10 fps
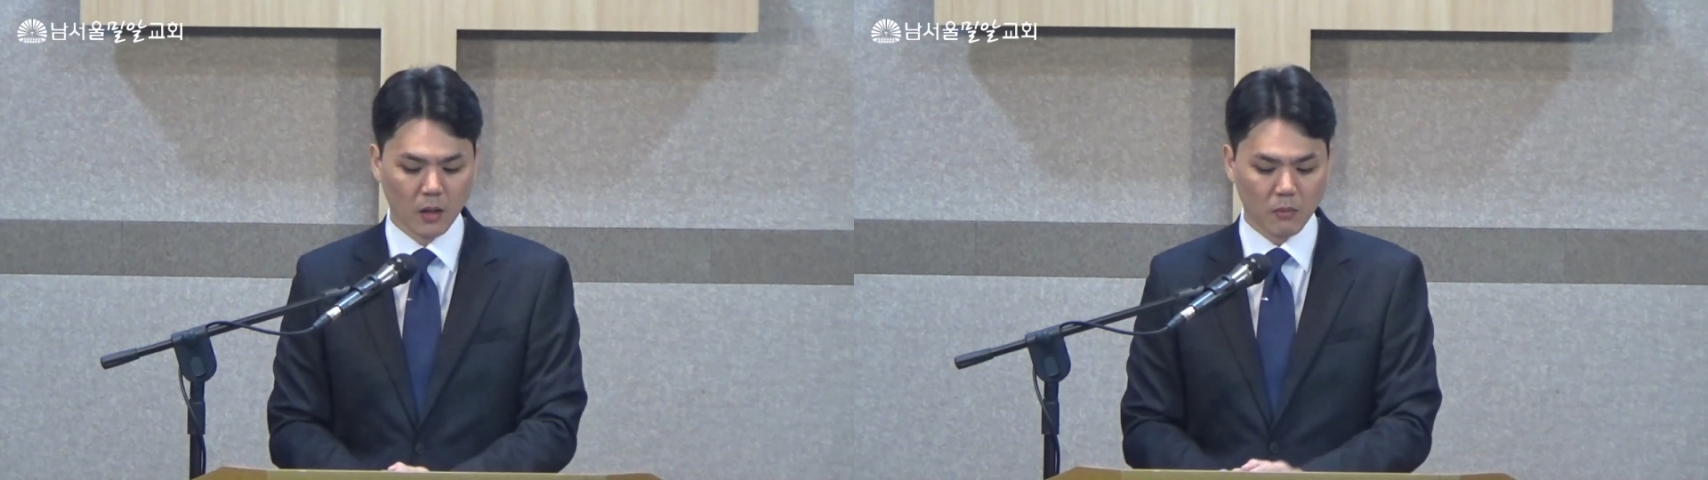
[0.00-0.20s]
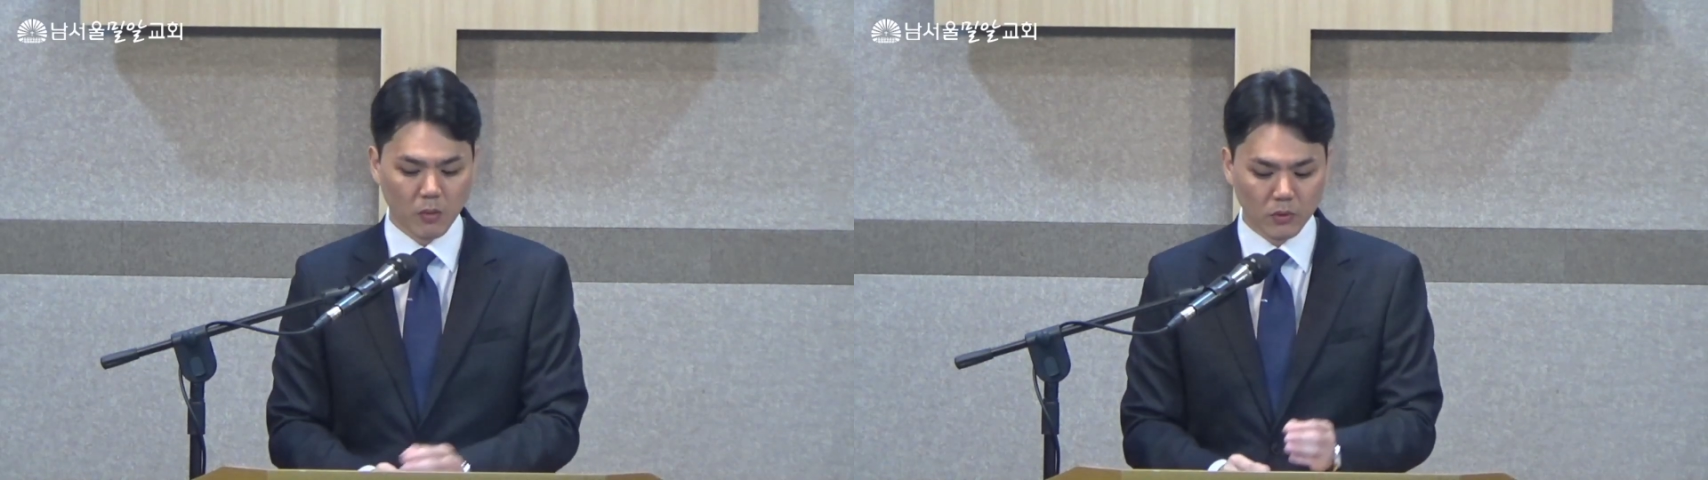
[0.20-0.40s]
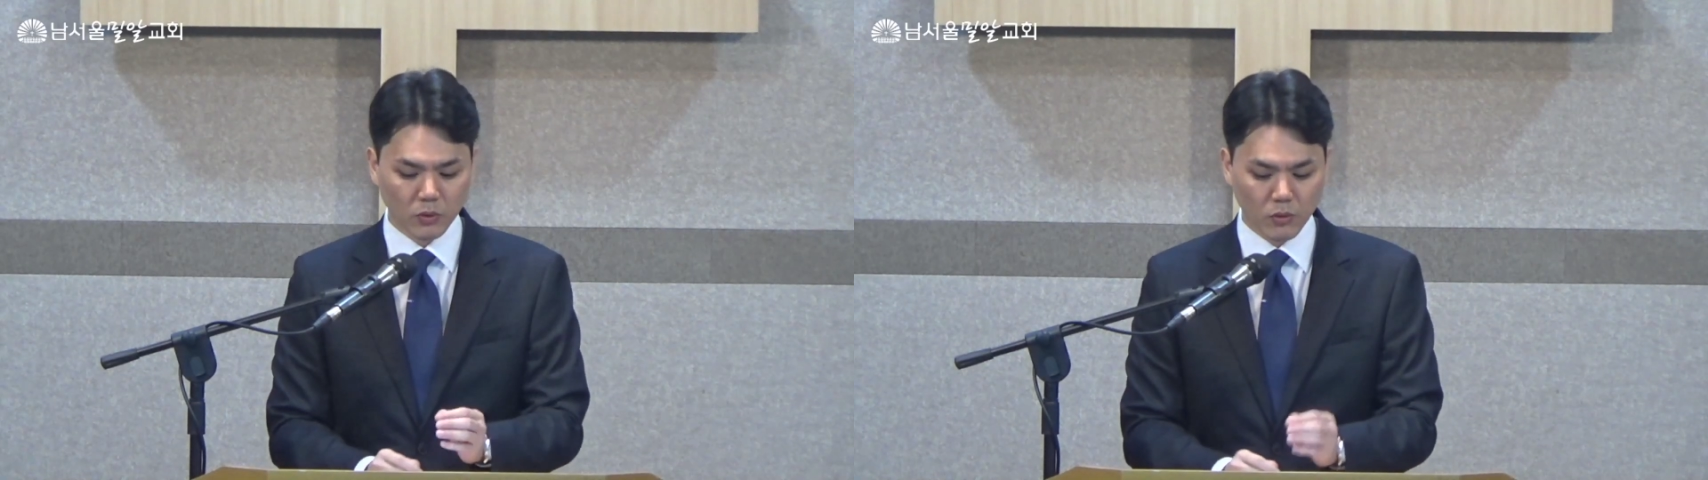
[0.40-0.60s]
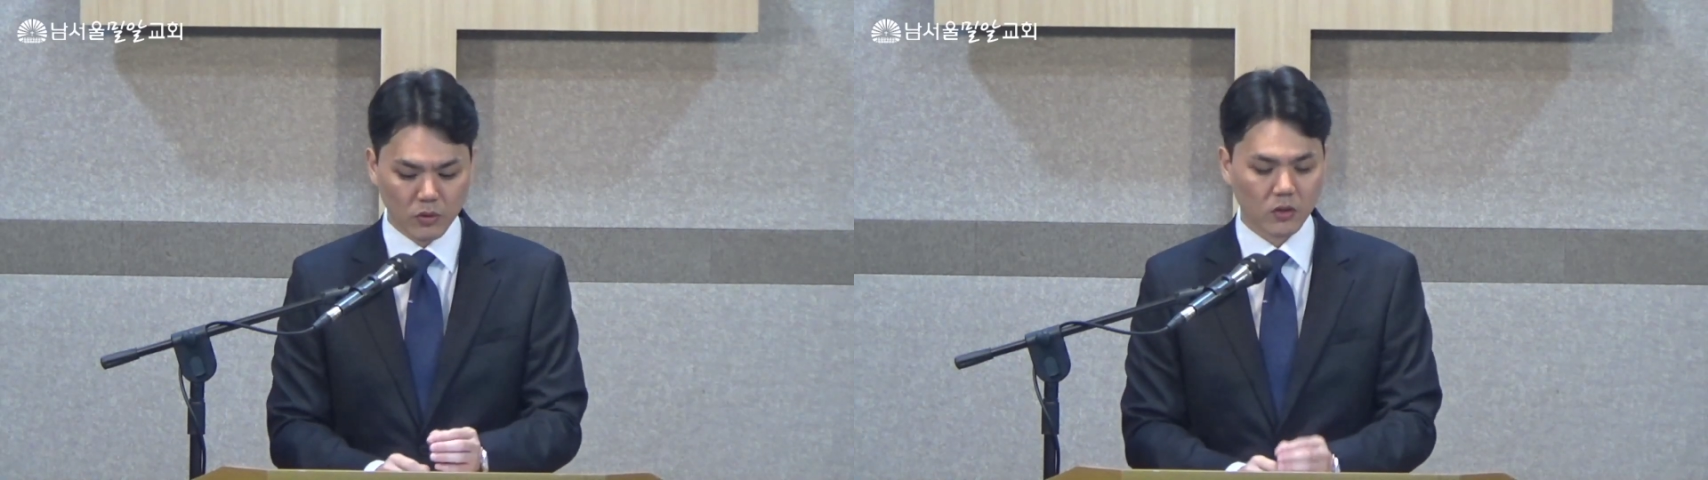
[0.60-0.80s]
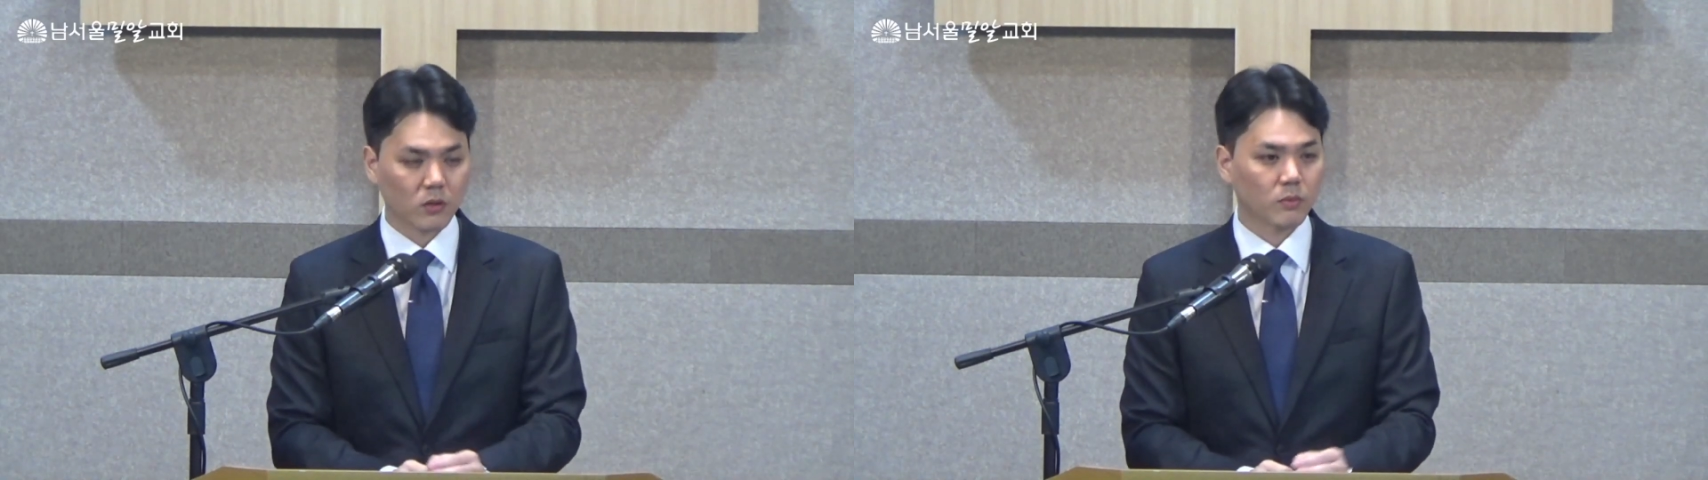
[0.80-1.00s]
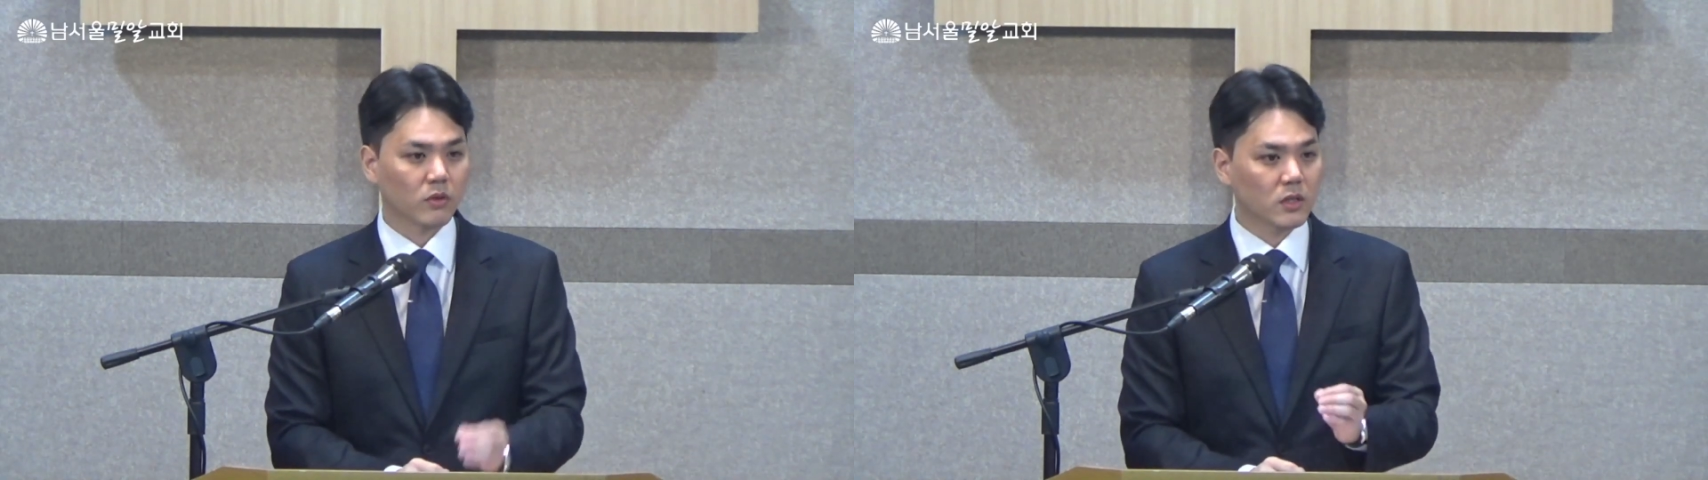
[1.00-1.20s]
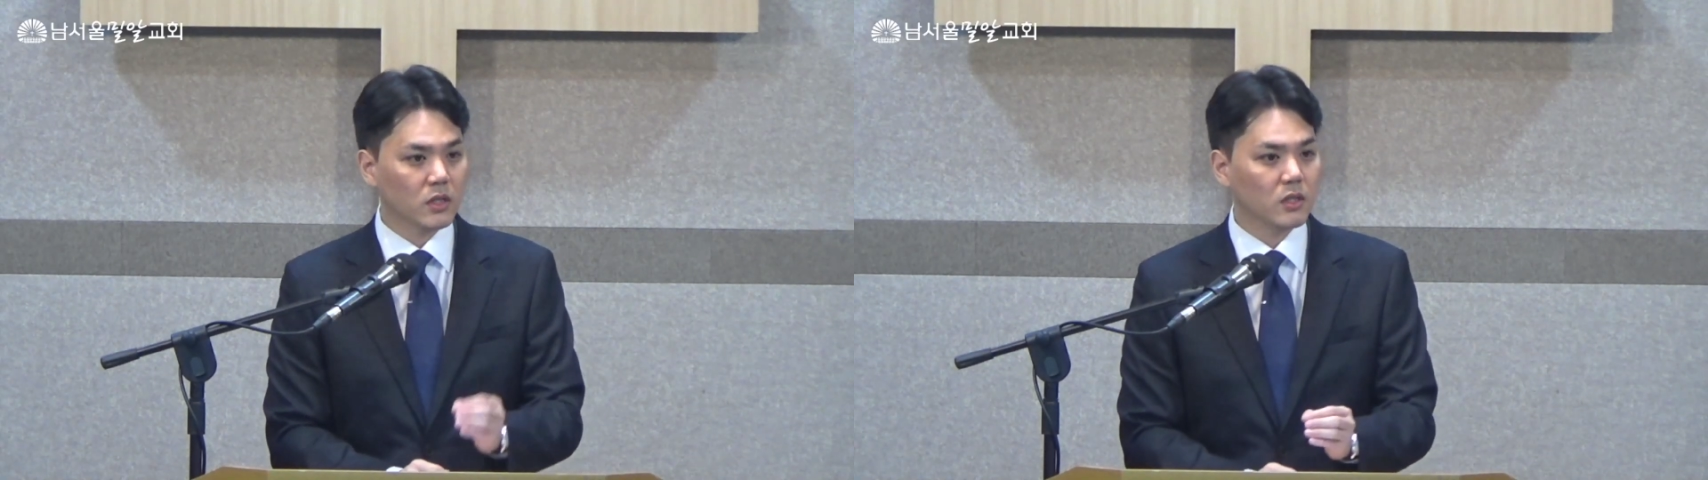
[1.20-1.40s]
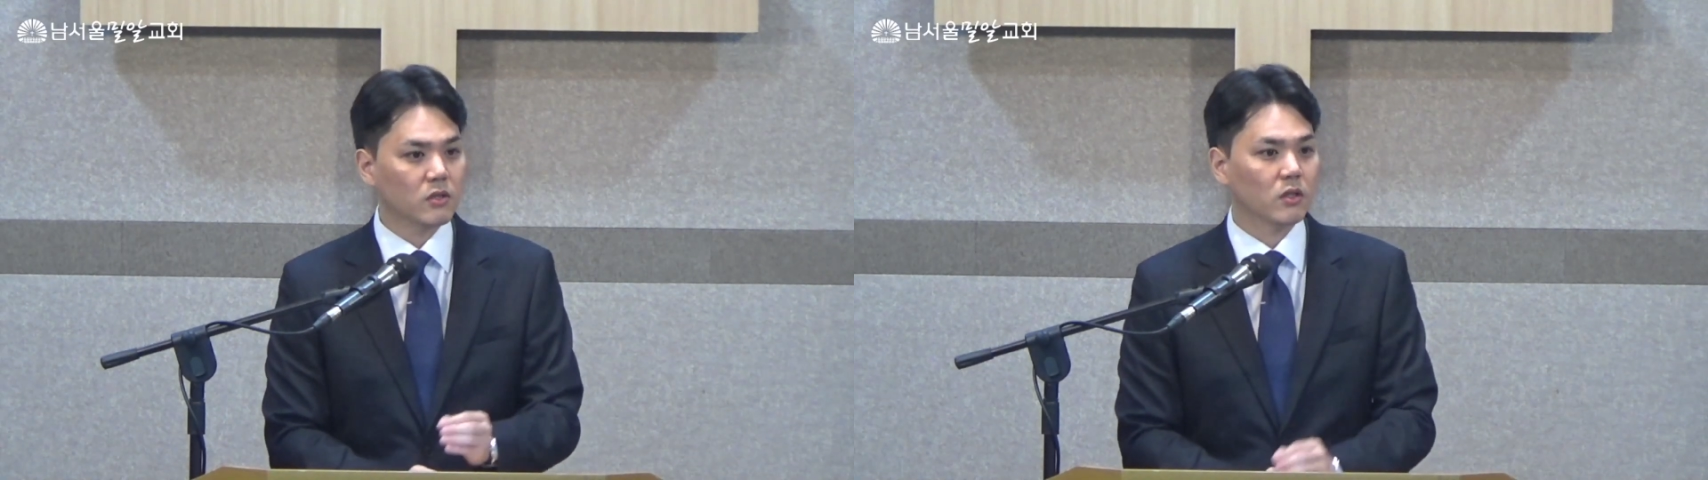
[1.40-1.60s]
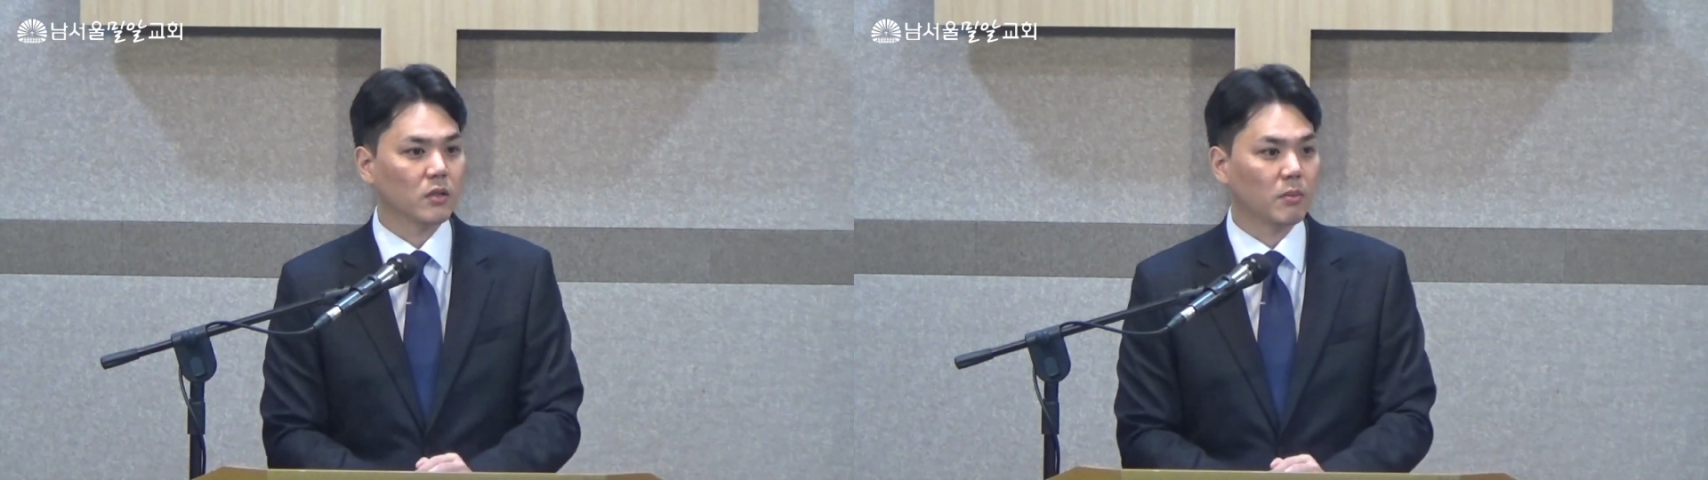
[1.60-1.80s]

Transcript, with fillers: 본문 5절에서부터 7절이